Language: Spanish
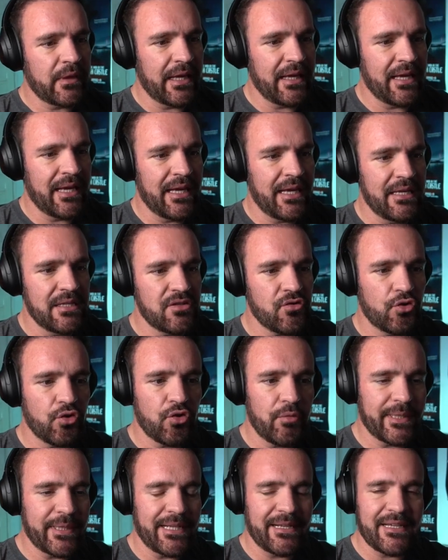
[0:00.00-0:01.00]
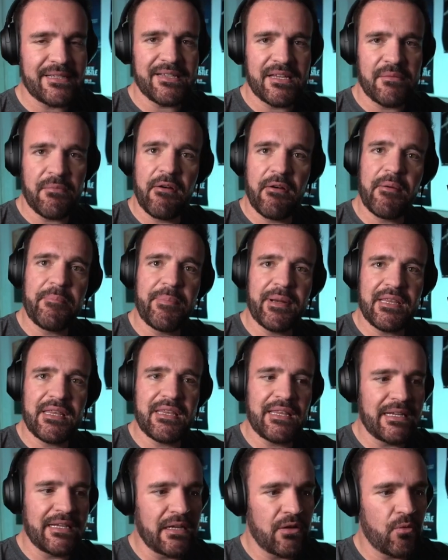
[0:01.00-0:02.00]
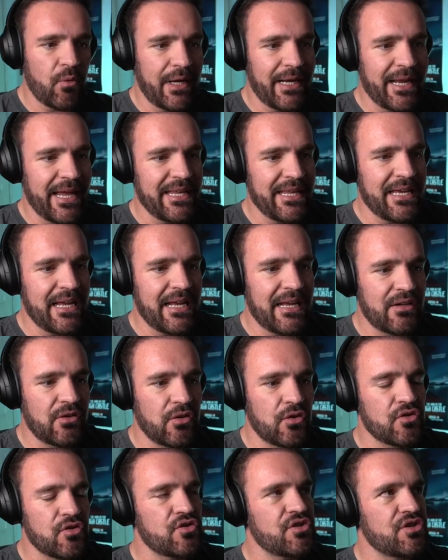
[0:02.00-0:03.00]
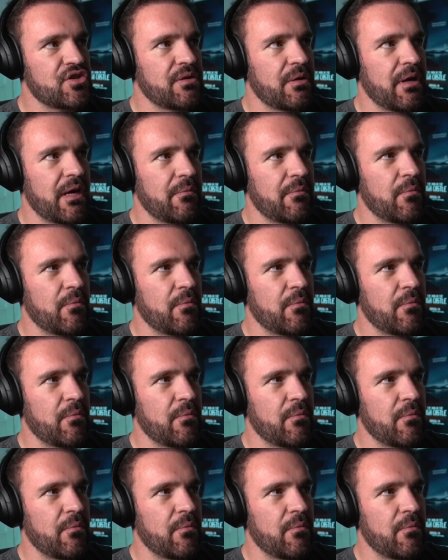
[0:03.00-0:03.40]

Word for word: eh, hizo un documental que se llamaba Perdida, en el cual ella nos ah,